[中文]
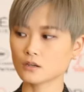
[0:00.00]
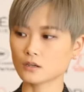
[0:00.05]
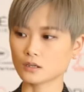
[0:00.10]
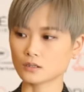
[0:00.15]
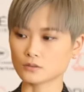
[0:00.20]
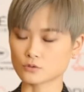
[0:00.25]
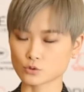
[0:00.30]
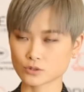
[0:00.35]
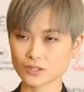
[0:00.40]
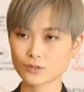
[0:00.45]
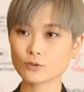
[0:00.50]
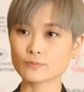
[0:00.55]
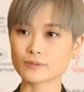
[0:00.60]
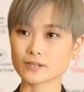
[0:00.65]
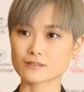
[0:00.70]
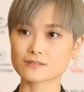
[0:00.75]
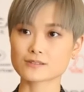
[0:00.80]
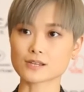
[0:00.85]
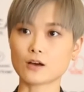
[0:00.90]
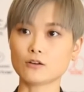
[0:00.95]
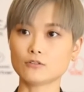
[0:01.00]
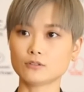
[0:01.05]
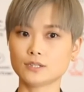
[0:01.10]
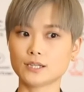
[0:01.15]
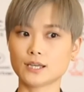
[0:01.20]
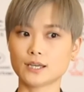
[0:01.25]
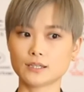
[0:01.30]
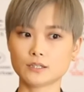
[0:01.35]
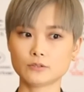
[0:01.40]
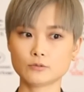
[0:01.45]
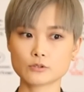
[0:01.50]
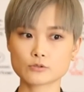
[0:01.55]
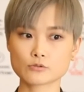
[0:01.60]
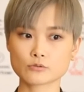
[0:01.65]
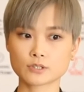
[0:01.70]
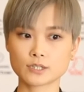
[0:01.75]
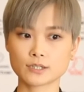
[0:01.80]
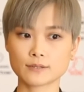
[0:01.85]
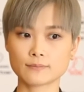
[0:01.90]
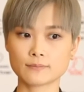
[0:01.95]
呃，昨天会比较早一点，因为
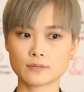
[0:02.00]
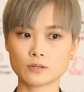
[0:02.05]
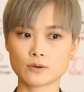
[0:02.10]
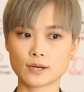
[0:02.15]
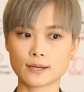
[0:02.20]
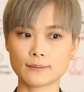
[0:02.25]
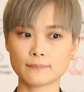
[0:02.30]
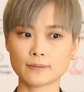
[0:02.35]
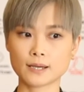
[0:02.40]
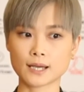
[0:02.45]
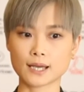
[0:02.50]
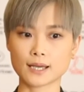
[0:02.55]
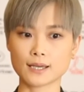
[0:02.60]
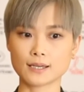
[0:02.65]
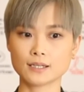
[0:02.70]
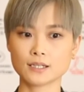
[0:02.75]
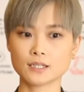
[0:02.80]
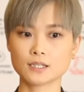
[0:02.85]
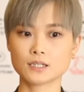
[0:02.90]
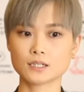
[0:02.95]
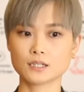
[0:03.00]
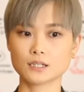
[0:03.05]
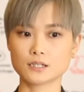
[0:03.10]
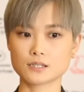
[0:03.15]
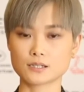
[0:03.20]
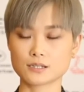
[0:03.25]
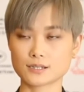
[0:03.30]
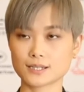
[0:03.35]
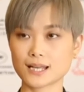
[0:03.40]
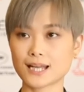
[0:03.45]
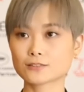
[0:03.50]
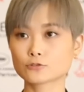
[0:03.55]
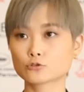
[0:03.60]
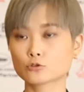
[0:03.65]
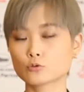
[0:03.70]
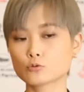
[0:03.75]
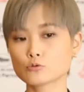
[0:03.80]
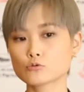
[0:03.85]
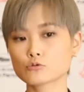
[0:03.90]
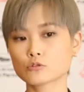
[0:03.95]
昨天没有安排呃其他的
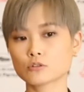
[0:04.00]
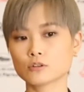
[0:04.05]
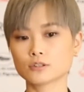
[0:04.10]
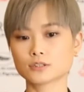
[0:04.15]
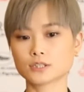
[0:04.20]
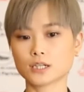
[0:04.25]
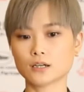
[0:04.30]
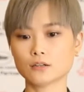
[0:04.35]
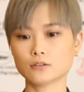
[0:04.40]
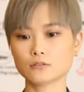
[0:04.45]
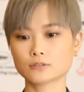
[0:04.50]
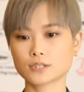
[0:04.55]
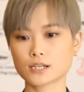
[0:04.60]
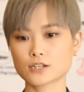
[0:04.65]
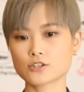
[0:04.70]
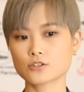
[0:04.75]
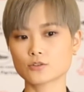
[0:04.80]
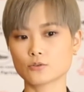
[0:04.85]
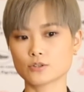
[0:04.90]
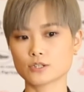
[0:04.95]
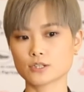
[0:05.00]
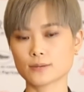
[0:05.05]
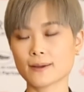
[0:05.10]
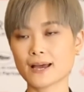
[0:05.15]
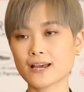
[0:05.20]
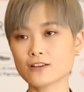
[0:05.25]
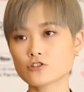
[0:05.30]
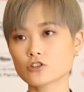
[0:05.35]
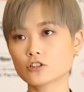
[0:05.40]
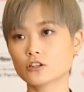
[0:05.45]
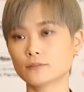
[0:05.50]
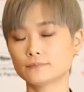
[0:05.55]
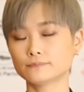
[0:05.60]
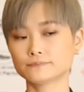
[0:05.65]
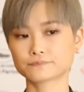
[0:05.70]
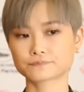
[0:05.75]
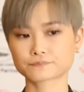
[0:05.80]
工作，然后但是有一些拍摄。